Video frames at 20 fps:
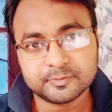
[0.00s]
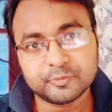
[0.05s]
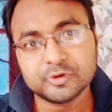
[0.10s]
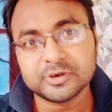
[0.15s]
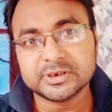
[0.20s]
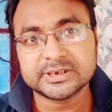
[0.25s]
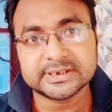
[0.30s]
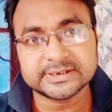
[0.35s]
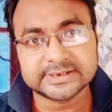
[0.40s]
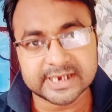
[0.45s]

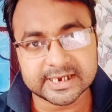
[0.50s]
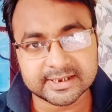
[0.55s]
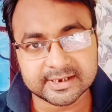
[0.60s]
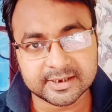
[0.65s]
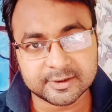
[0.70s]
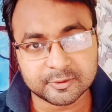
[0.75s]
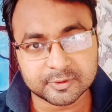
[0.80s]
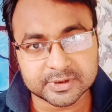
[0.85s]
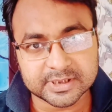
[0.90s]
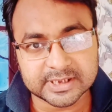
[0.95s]
পুলিশে
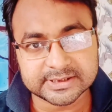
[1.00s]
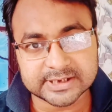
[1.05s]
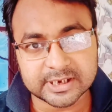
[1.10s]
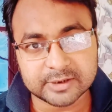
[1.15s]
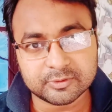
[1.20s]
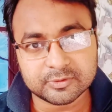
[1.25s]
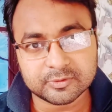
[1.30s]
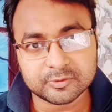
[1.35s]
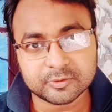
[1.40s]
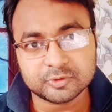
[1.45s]
চাকরি করতে
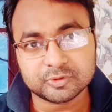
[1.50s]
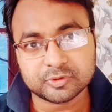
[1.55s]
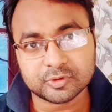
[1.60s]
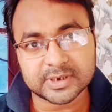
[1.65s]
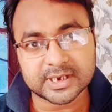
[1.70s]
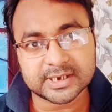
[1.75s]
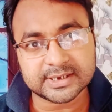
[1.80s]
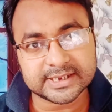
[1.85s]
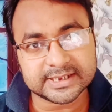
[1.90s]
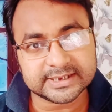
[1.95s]
চাও
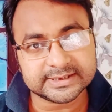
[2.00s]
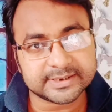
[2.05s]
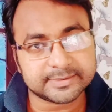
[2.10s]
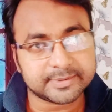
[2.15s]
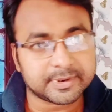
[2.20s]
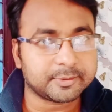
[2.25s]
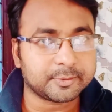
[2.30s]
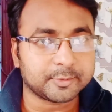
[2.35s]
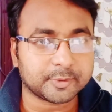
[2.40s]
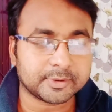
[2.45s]
উত্তরটা ঠিক
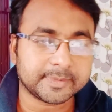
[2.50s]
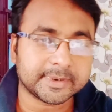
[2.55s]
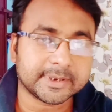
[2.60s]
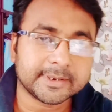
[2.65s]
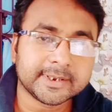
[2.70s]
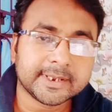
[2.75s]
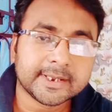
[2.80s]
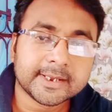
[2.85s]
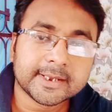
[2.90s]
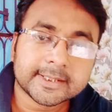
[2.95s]
যেভাবে বলবে
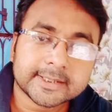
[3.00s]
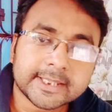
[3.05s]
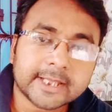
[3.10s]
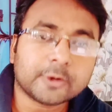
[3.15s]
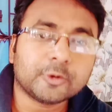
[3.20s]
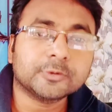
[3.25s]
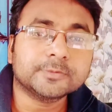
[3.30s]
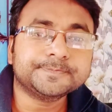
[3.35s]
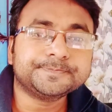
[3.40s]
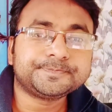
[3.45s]

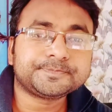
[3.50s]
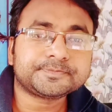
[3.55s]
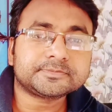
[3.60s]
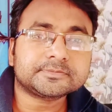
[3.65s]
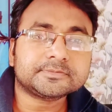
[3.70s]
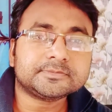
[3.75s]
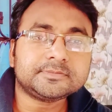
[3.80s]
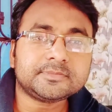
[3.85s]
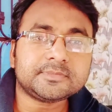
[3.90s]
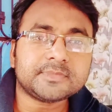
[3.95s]
দেখো
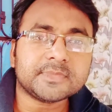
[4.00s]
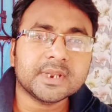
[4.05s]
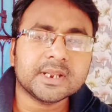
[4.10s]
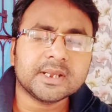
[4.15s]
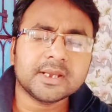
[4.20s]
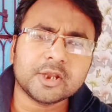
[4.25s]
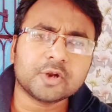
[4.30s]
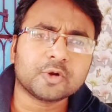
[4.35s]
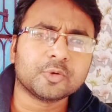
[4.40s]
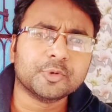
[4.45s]

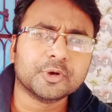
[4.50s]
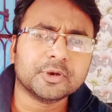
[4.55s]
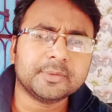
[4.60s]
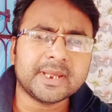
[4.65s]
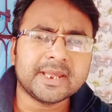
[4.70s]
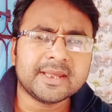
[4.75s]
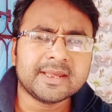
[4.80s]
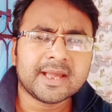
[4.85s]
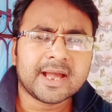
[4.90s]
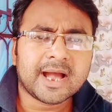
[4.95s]
এরকম
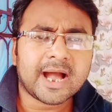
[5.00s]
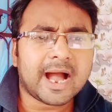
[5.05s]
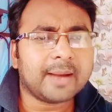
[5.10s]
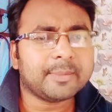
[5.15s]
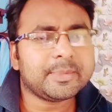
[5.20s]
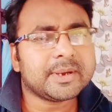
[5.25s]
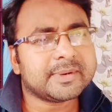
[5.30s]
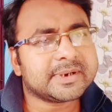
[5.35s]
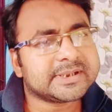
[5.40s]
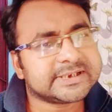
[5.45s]
বলবে
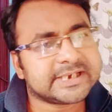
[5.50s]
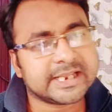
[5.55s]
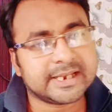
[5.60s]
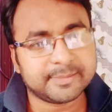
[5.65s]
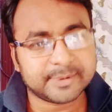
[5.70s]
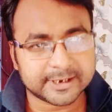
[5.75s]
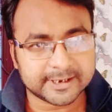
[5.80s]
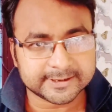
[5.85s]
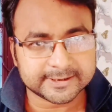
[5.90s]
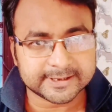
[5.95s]
আমি আমার
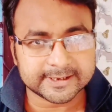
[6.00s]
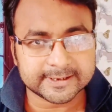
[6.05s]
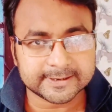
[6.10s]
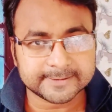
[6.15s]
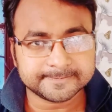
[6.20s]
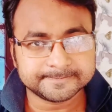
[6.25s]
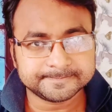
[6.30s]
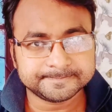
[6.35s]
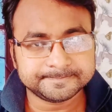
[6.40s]
ছেলেবেলা থেকে